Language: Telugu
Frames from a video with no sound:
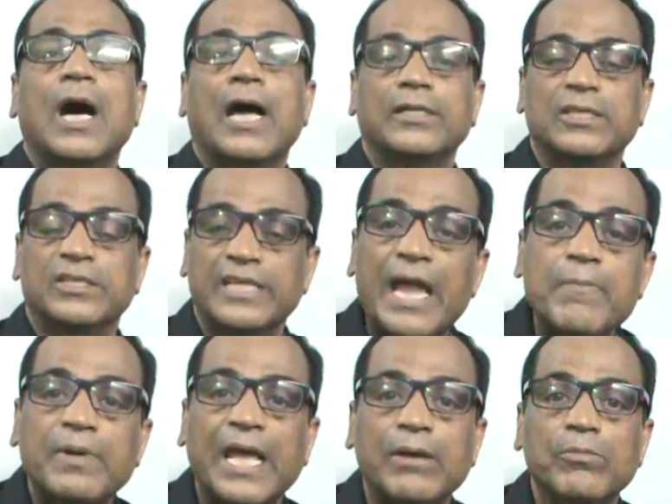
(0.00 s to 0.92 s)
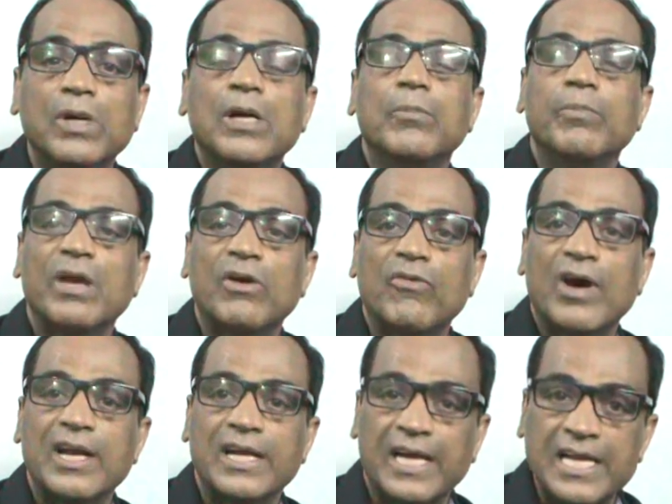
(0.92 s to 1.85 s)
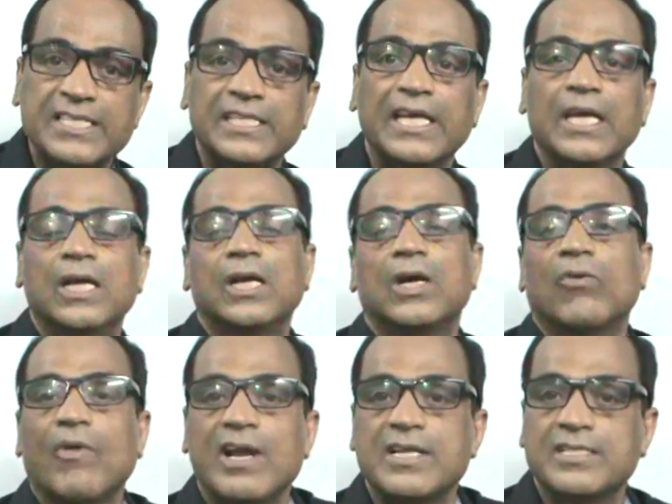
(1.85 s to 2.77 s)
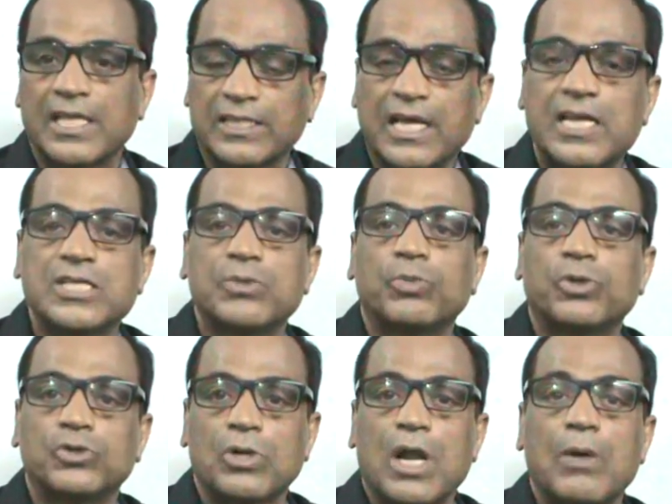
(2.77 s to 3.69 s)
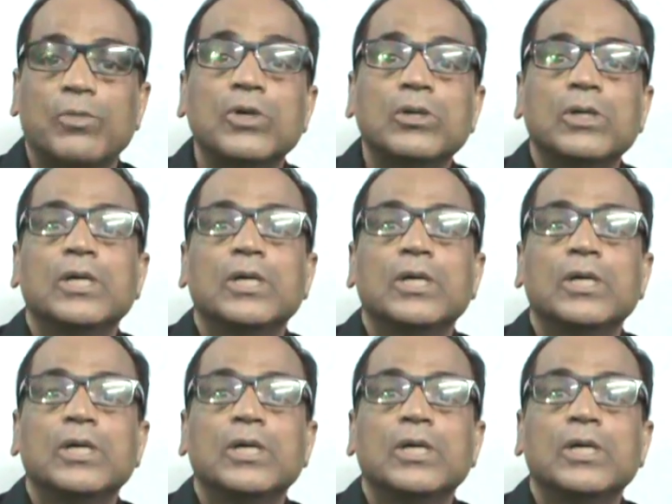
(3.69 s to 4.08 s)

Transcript: అట్ ది సేమ్ టైం మేము వారిని కలిసి వారిని సత్కరించబోతున్నాము